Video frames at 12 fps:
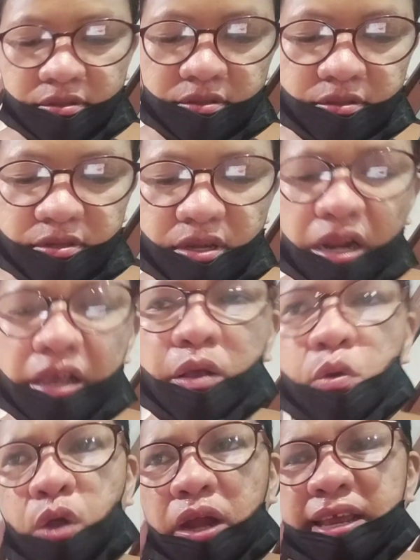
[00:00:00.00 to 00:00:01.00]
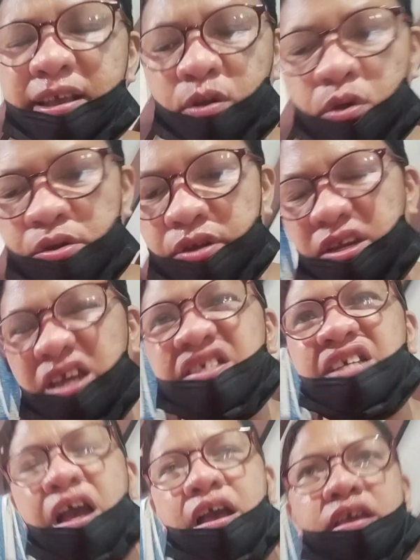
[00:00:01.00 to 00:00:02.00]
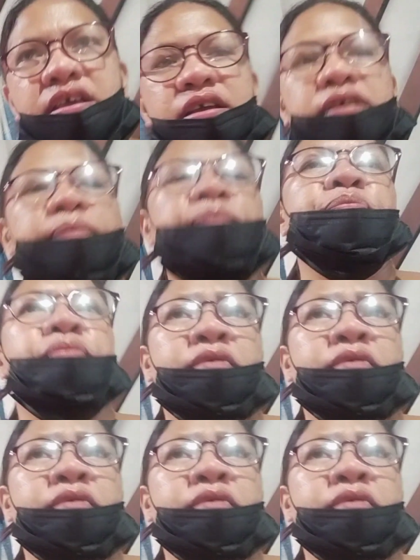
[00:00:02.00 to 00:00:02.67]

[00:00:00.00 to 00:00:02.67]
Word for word: Di lagi ko kalingkod niya siya. Kasi kayo.